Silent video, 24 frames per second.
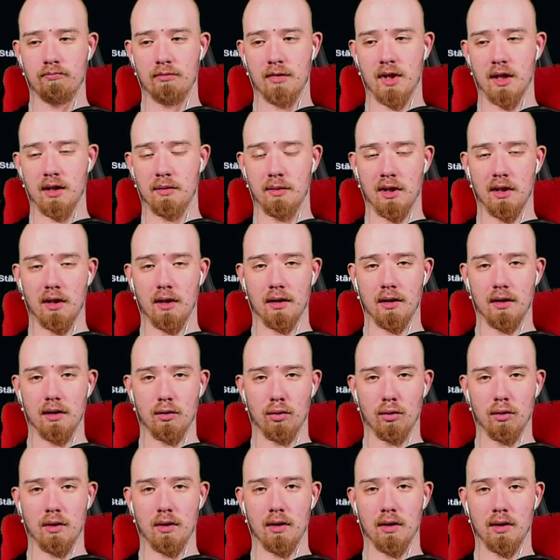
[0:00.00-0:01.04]
dass ich mir dachte,
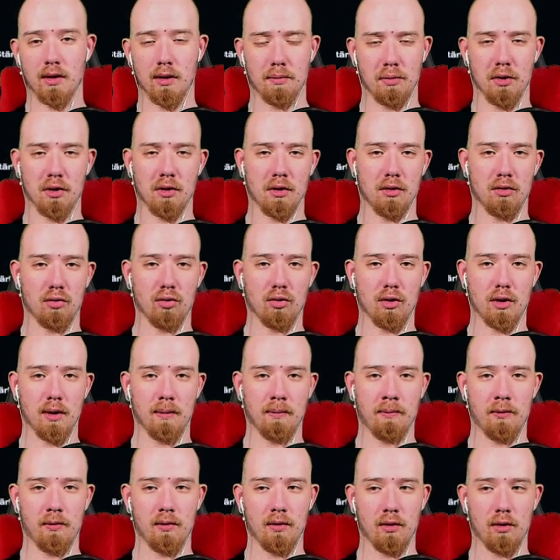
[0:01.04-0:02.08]
gut, das ist ein bisschen zu
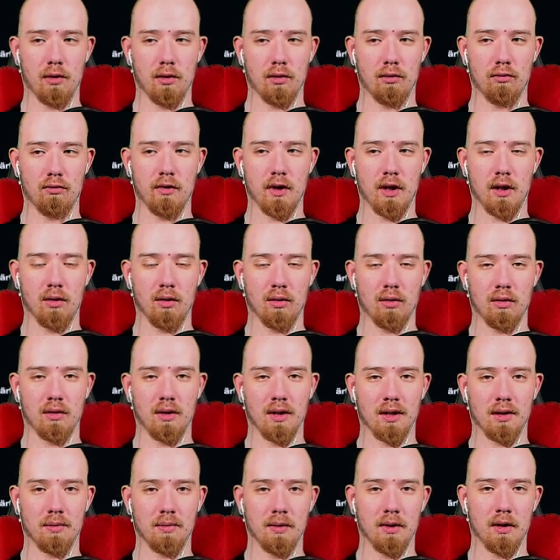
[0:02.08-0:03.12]
knapp für ein Video,
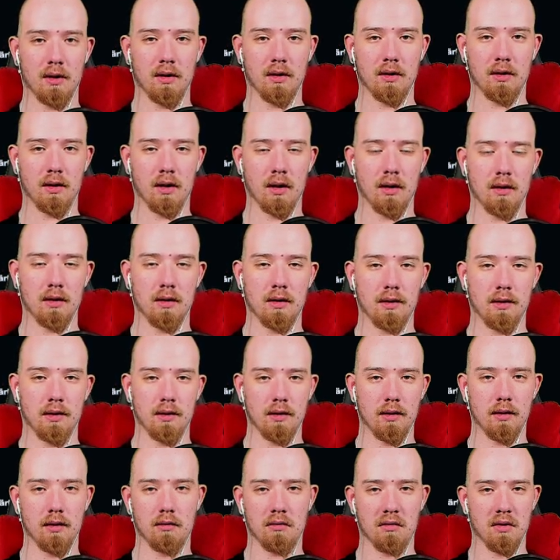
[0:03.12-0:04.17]
dass wir das
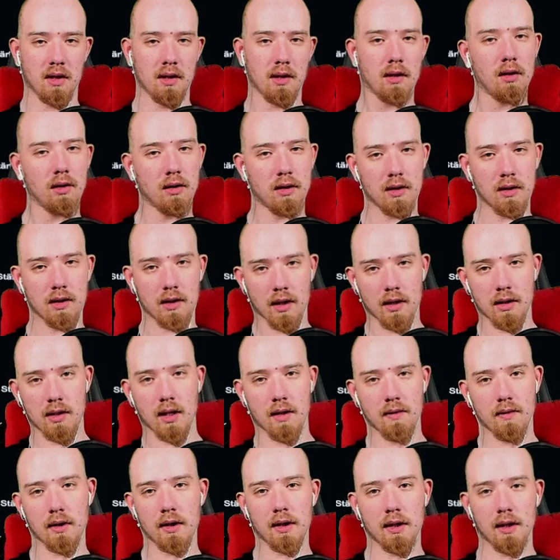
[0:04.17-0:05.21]
Ganze, dass ich euch das Ganze
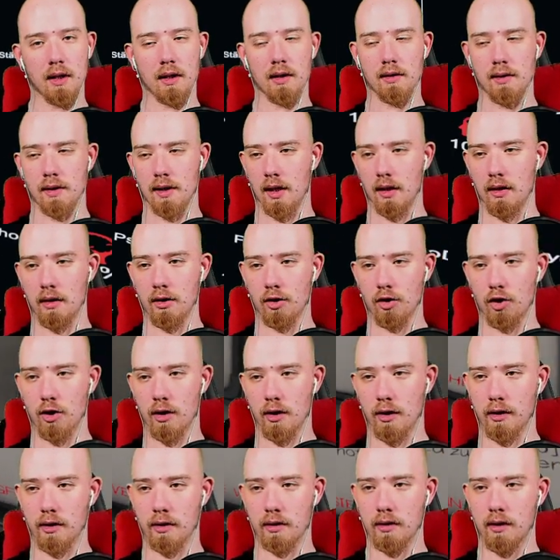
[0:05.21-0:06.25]
einfach hier ans Ende
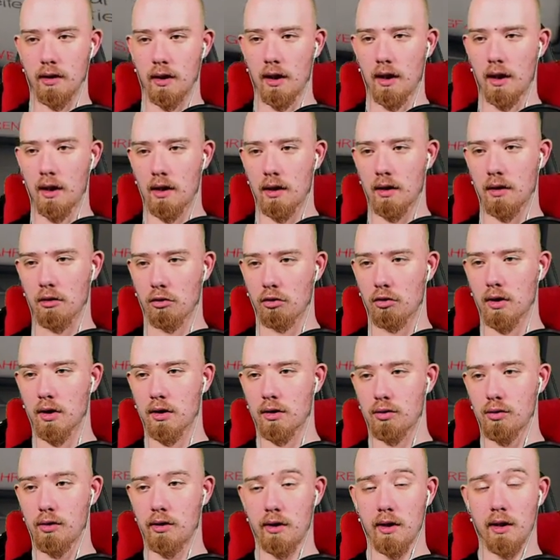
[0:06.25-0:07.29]
schneide. Könnte
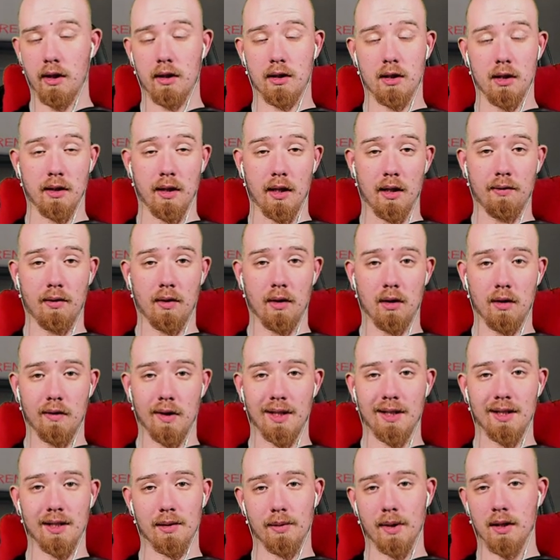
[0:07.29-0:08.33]
natürlich eine XXL-Folge
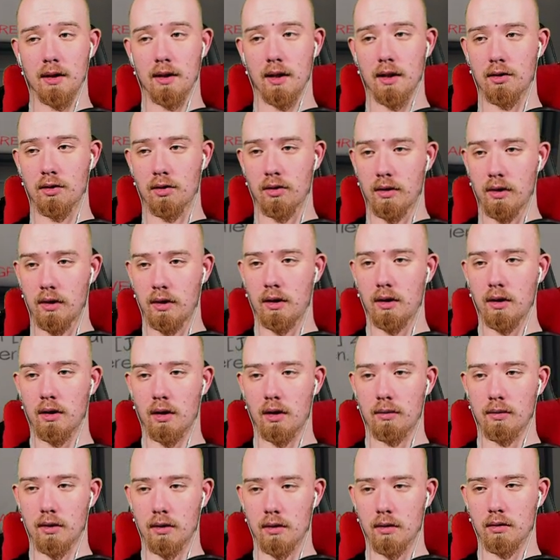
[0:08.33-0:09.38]
werden, das weiß ich jetzt noch nicht,
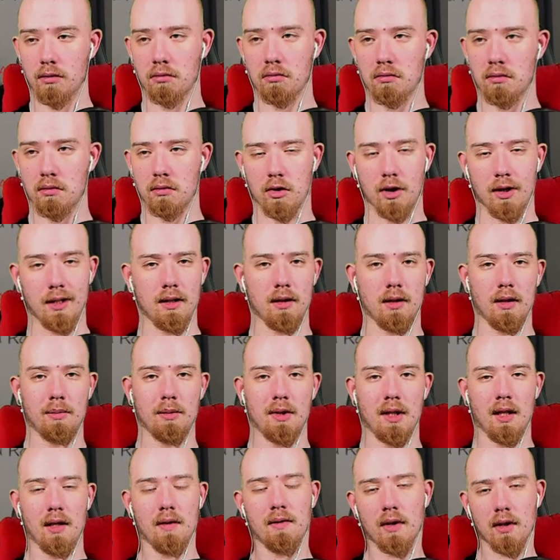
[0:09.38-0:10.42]
aber dann
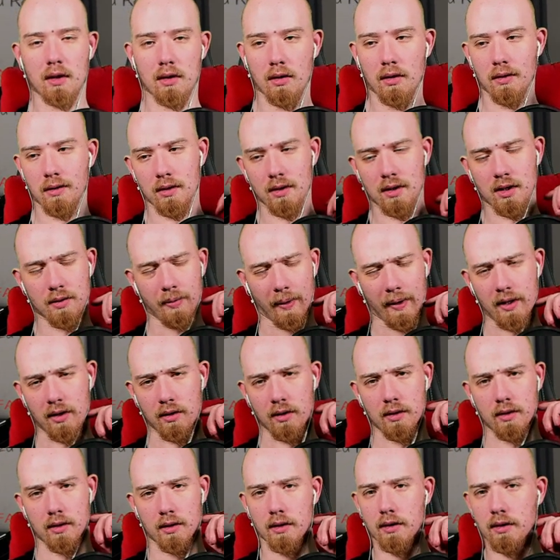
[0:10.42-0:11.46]
habt ihr einfach heute zwei
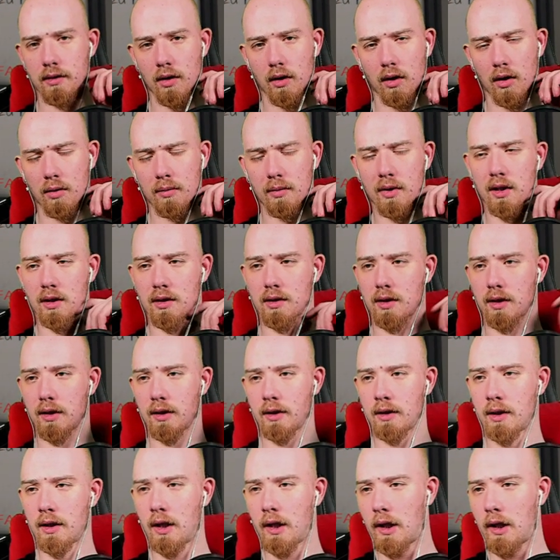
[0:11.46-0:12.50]
Häuser. Ist doch auch mal ganz geil.